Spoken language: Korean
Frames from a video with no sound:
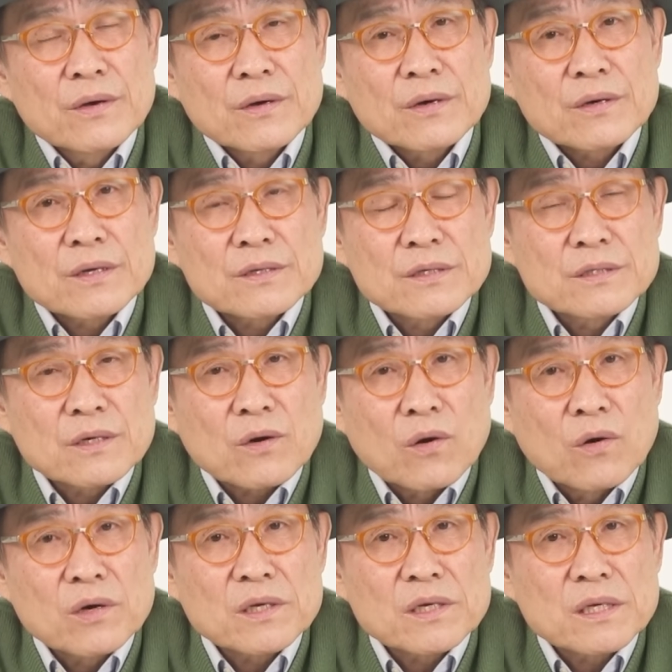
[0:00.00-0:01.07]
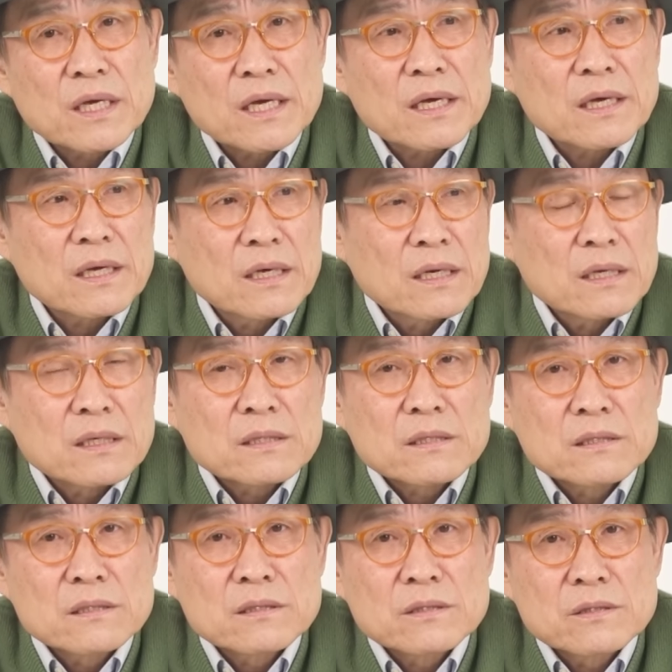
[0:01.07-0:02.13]
그래서 이제 거기에
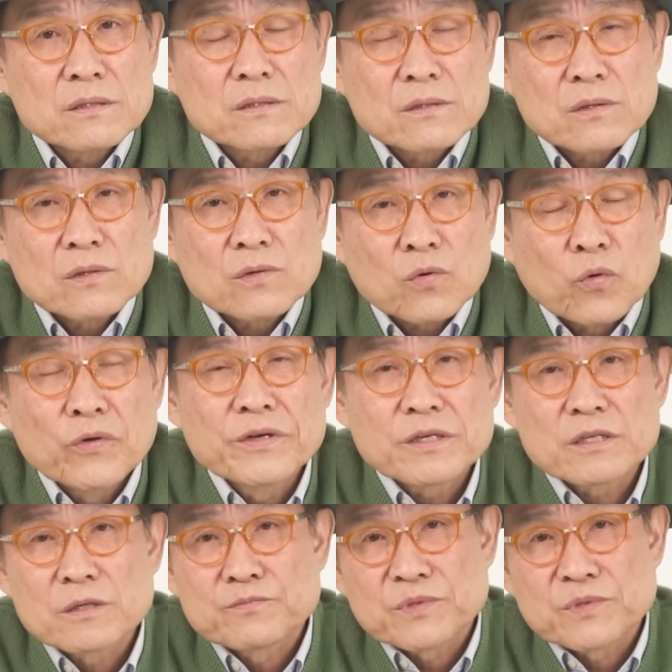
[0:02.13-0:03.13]
그 고위급